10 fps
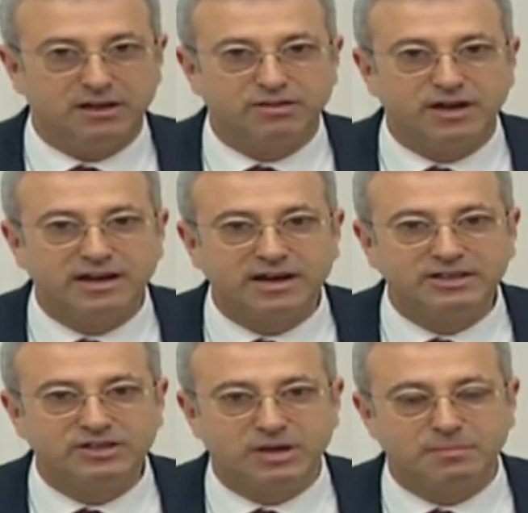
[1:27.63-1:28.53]
Zarar
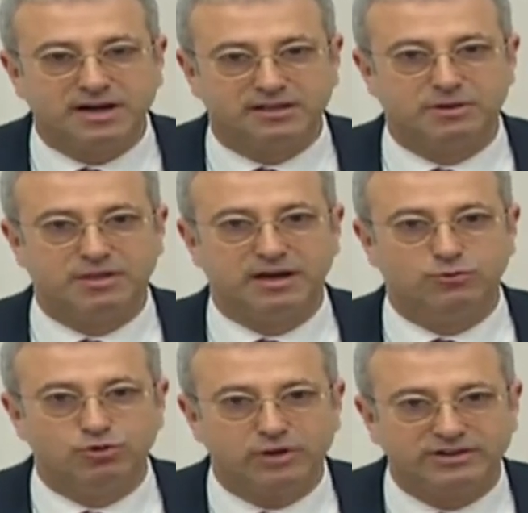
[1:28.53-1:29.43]
deyince hep aklımıza,
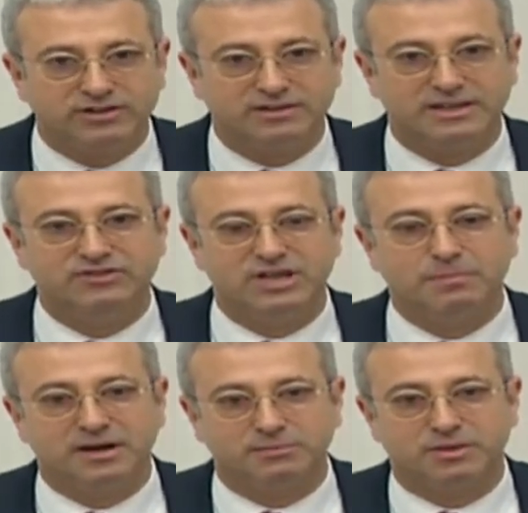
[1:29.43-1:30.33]
nükleer deyince
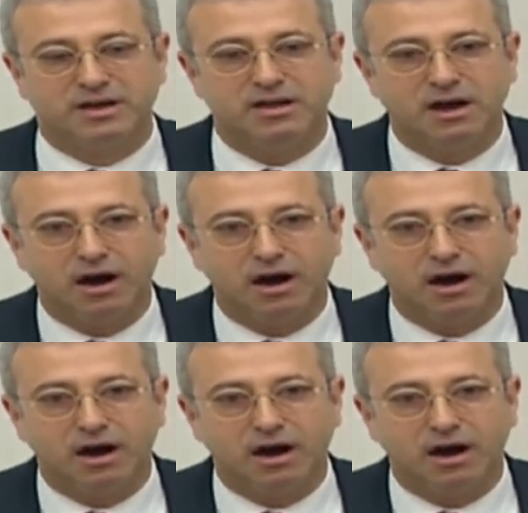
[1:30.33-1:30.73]
hep aklımıza